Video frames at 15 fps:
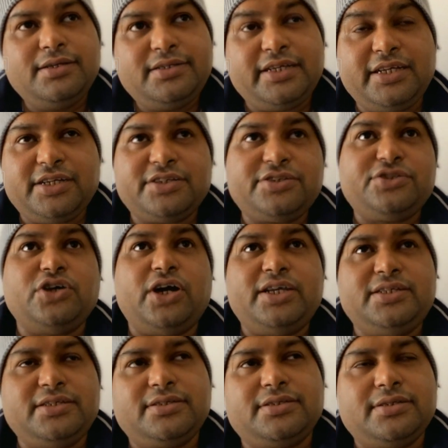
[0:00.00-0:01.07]
సింగర్స్
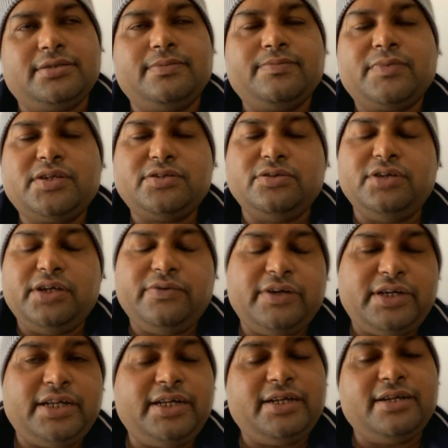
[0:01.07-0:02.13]
చాయిసెస్ సో
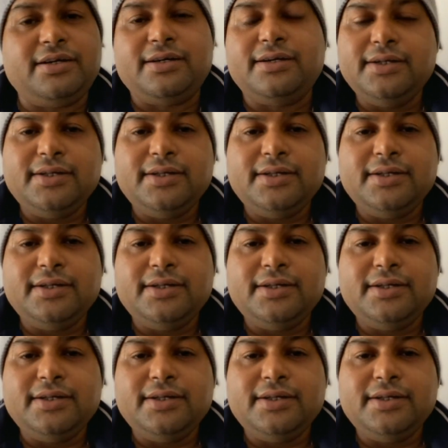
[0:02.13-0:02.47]
ఇవన్నీ uh,